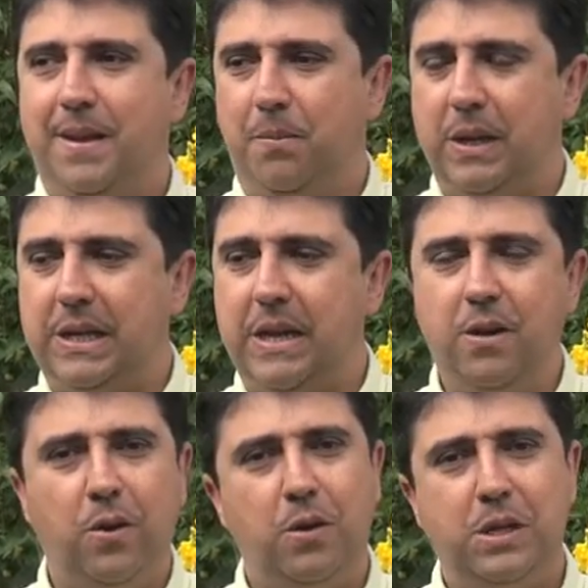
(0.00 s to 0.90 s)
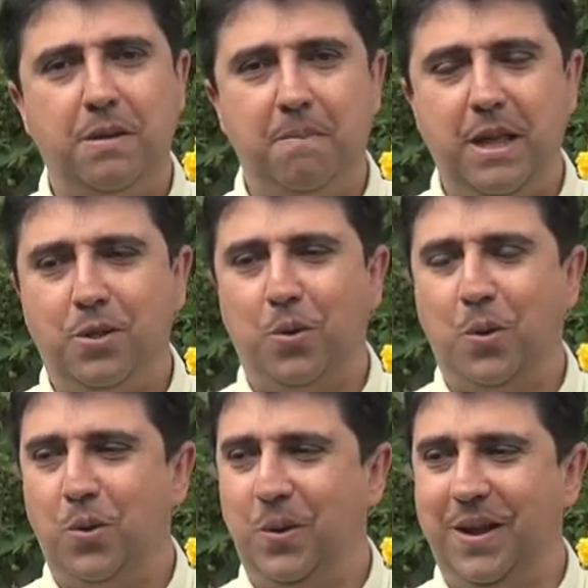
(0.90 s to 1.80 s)
Pues sí, yo los
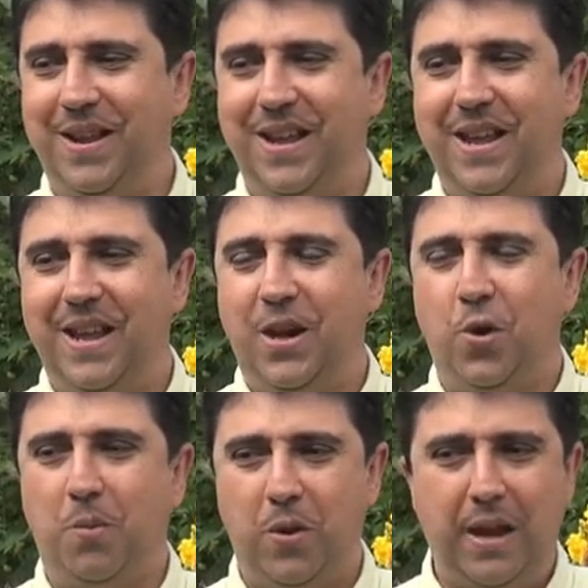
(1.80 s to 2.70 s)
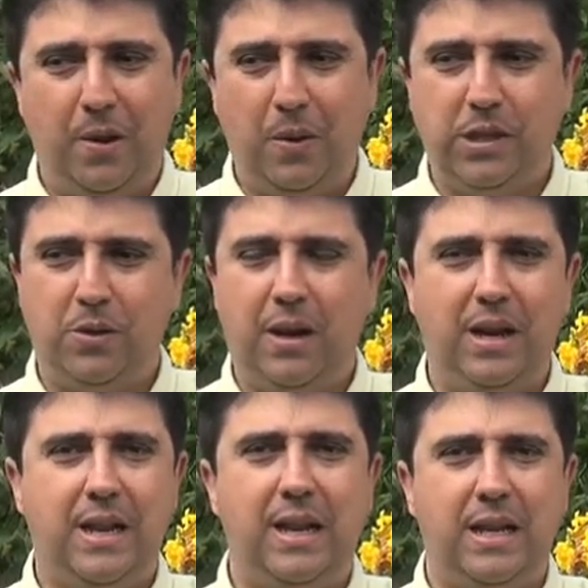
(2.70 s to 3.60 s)
invito como ya lo hizo la
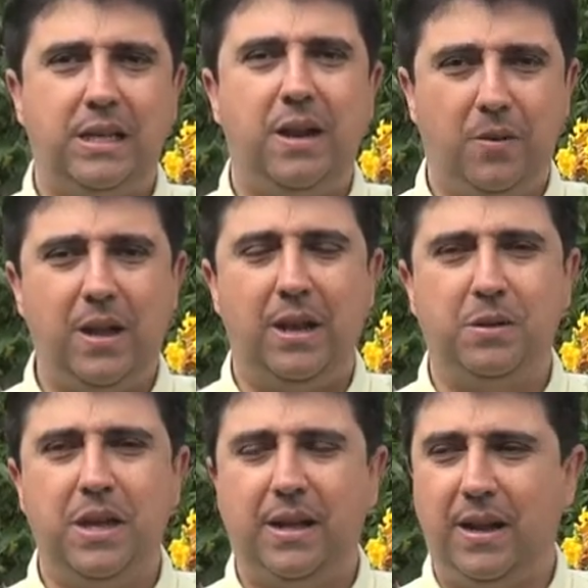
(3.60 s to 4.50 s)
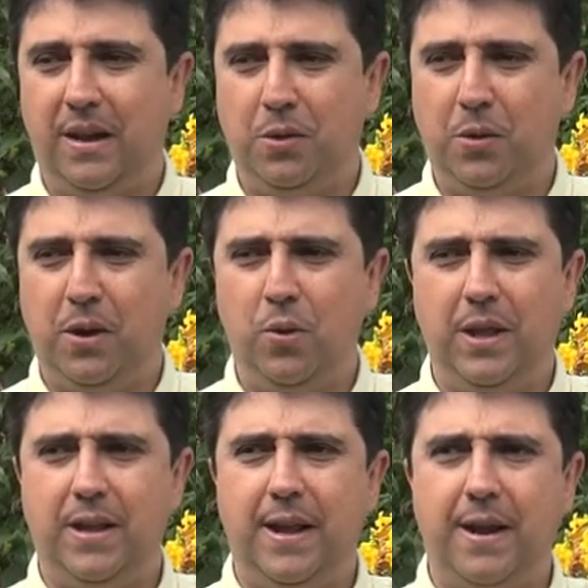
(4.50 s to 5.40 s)
alcaldesa local de Usaquén, la doctora
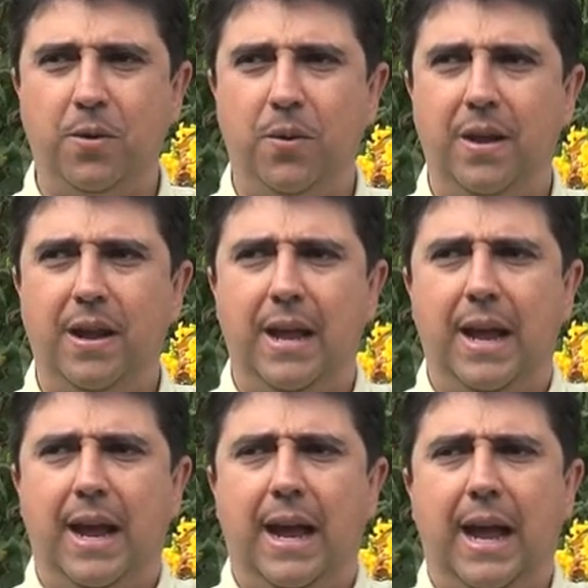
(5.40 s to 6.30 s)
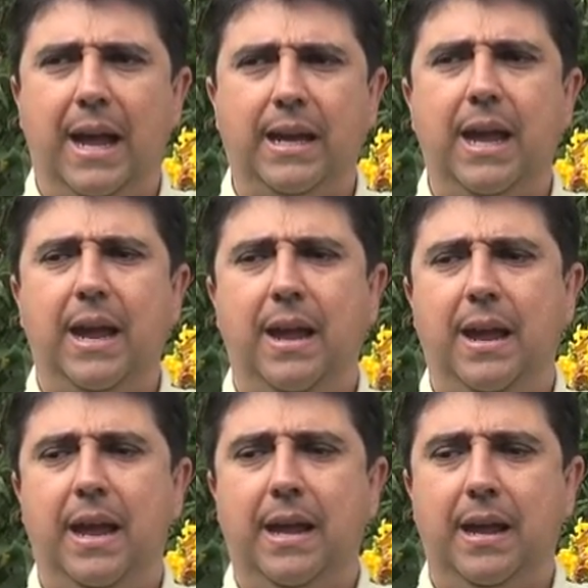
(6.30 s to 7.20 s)
Julieta Naranjo, a que
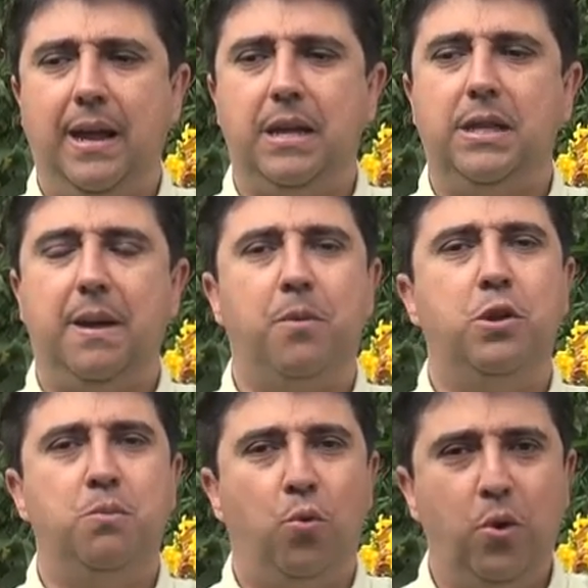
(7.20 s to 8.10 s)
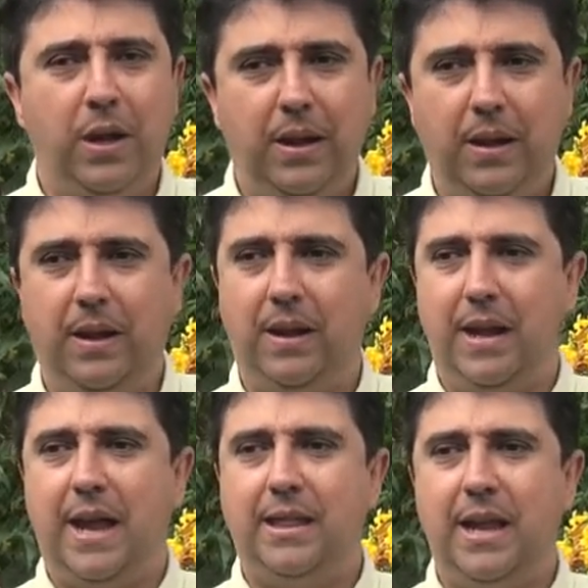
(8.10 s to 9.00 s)
eh, estemos muy
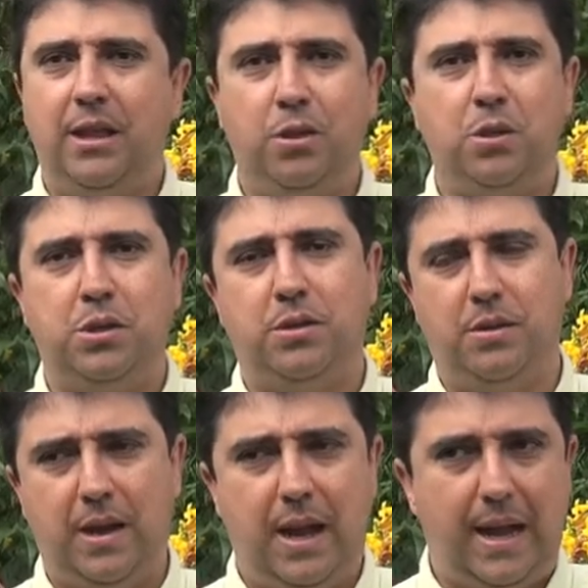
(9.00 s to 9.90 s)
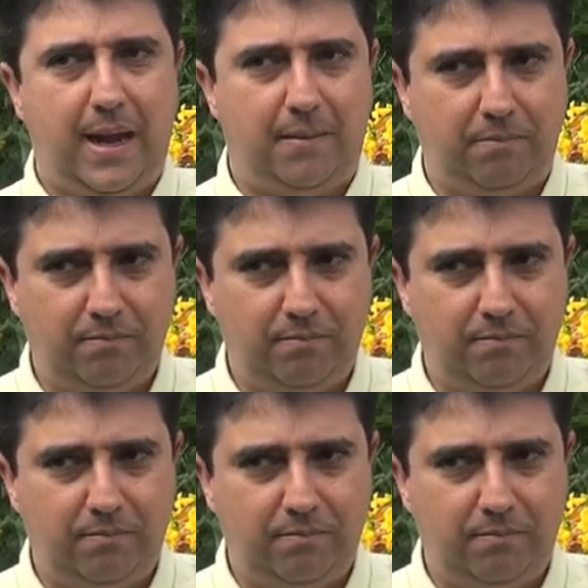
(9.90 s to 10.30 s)
atentos a